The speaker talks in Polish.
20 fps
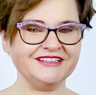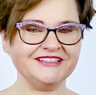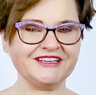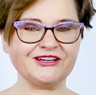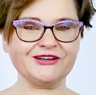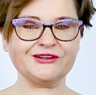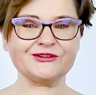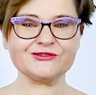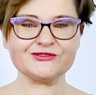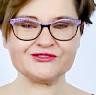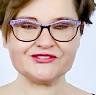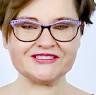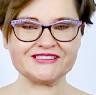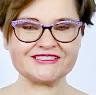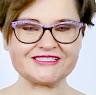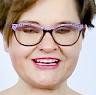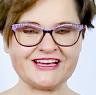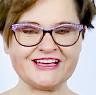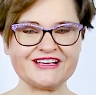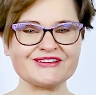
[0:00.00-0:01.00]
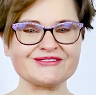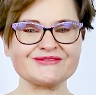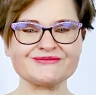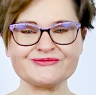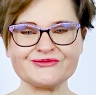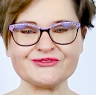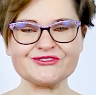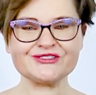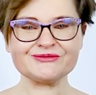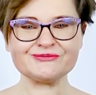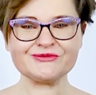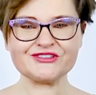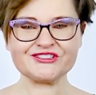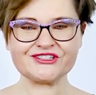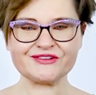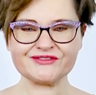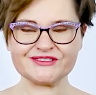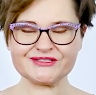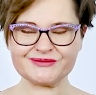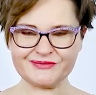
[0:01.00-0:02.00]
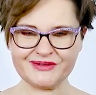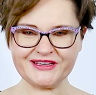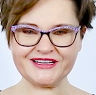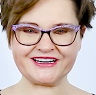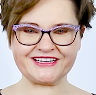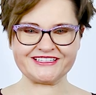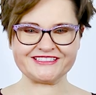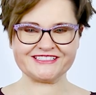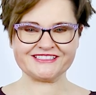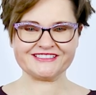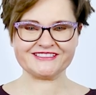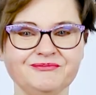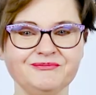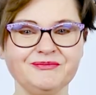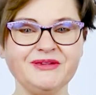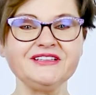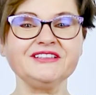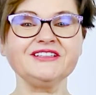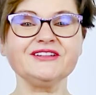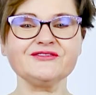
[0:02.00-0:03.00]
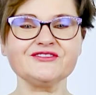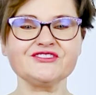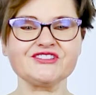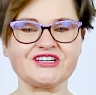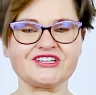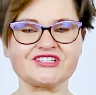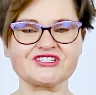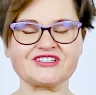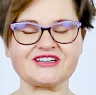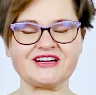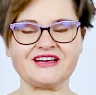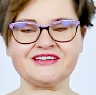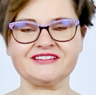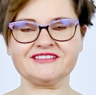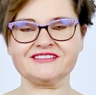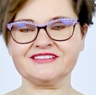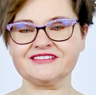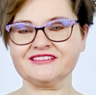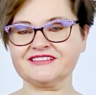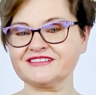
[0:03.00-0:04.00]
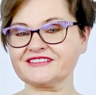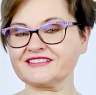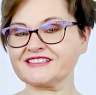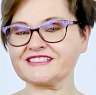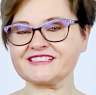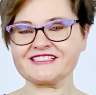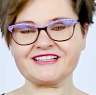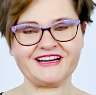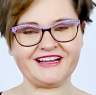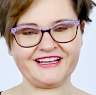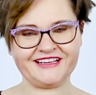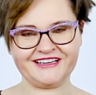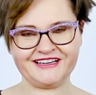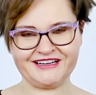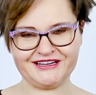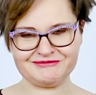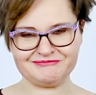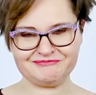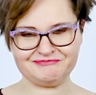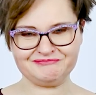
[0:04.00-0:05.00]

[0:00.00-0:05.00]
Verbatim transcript: Jako rodzice musimy się wspierać. Będę wdzięczna za lajka.